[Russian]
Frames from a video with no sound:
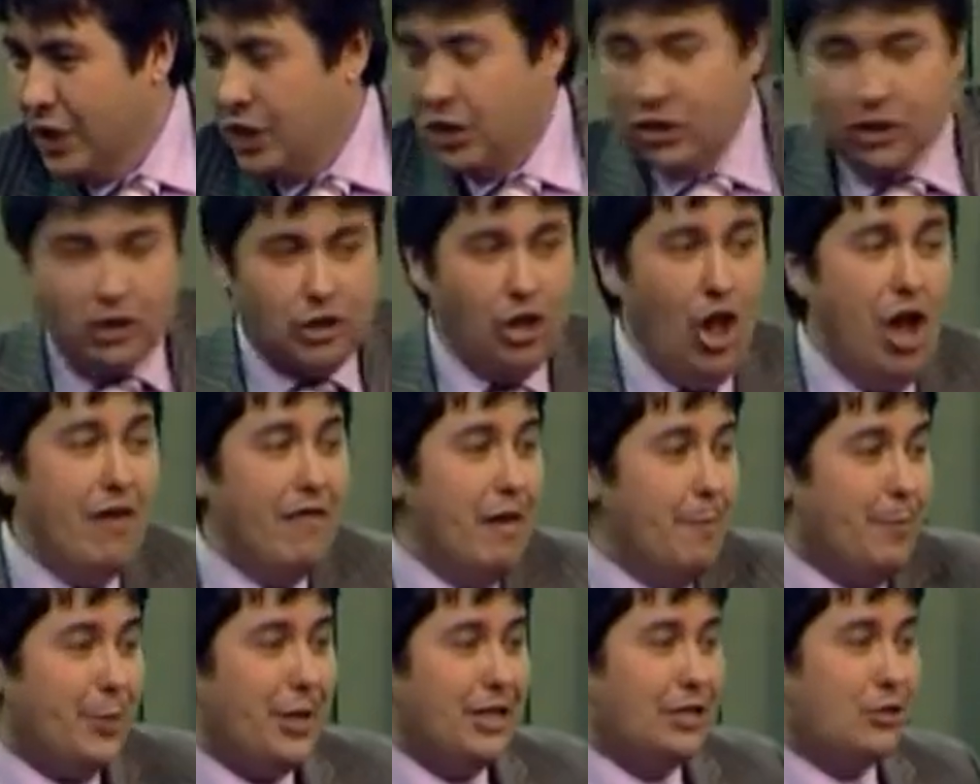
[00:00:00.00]

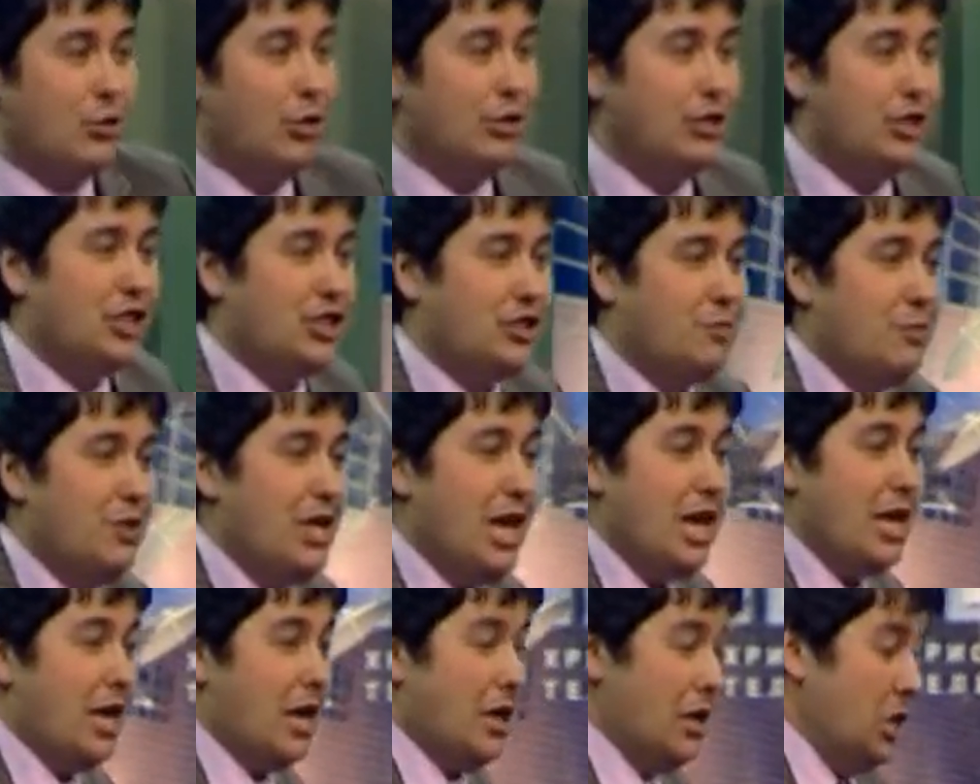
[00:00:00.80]
словом происходит
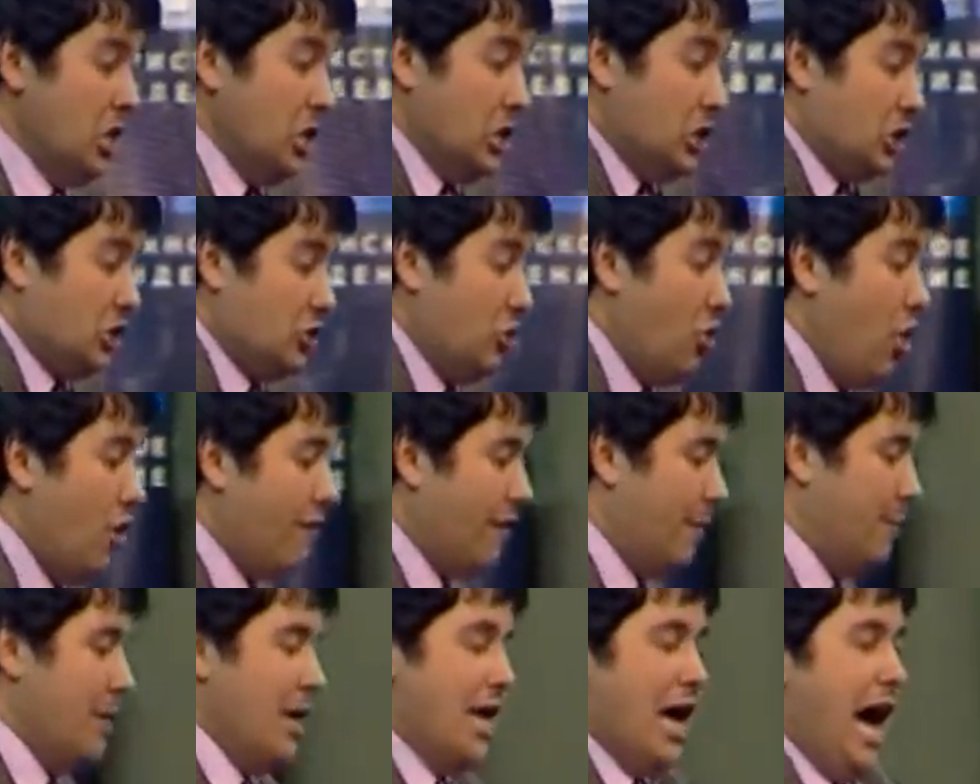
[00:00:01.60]
изменение,
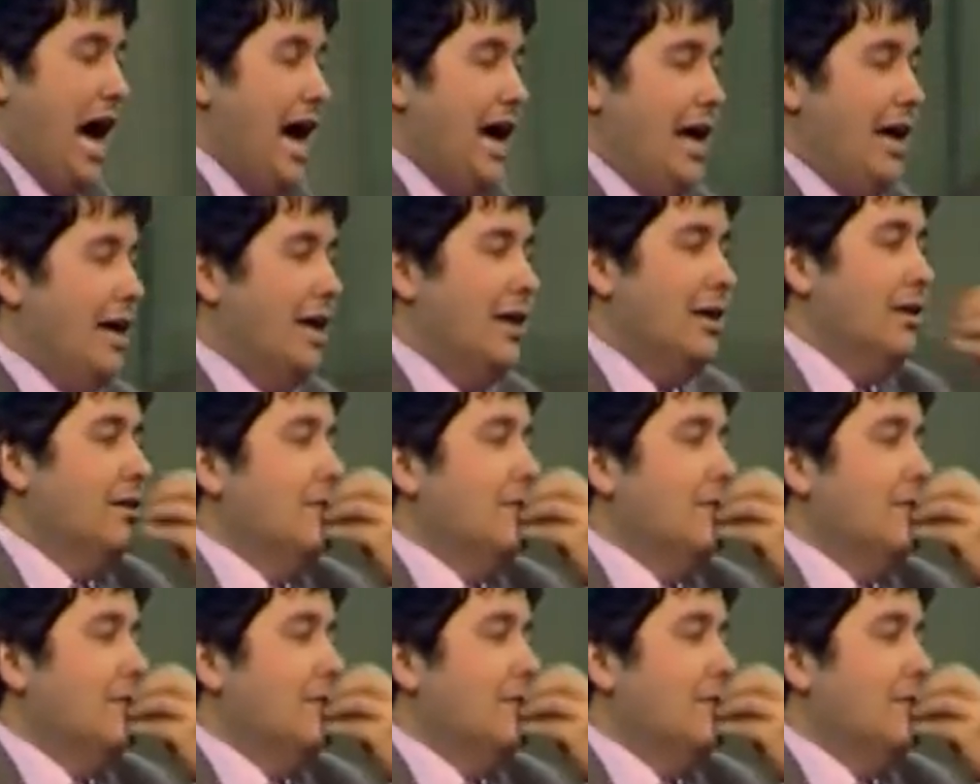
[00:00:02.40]
словом. А,